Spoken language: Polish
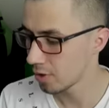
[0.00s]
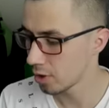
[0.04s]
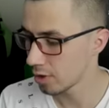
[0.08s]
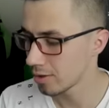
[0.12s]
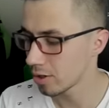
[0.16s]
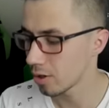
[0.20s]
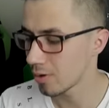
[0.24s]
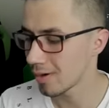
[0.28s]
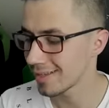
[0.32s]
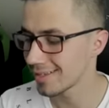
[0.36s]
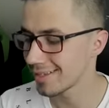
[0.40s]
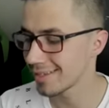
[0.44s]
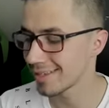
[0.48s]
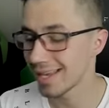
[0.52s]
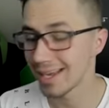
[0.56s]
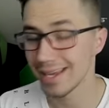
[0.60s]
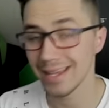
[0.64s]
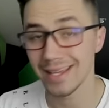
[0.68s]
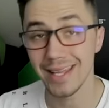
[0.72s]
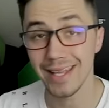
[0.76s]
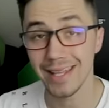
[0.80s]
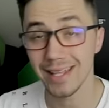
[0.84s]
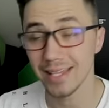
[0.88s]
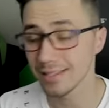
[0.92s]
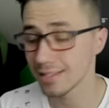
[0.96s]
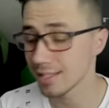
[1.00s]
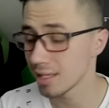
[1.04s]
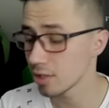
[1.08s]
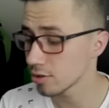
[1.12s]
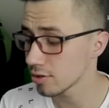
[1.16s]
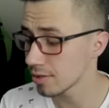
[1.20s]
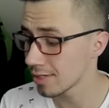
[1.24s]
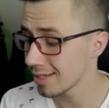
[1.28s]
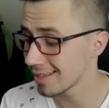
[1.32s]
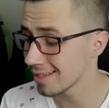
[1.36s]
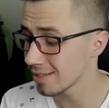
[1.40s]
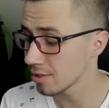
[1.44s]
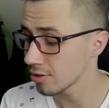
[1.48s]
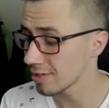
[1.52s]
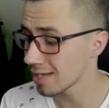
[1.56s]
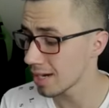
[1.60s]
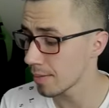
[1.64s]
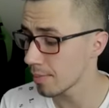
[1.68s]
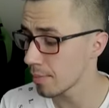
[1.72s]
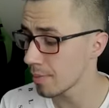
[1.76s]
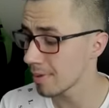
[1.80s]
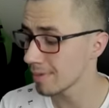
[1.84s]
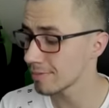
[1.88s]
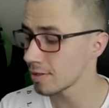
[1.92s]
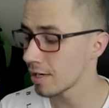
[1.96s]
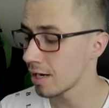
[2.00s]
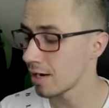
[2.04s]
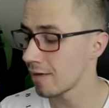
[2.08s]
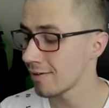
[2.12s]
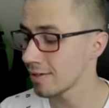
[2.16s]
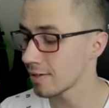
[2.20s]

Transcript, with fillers: No i dokładnie tak, 1 do, 1 do 0 po bramce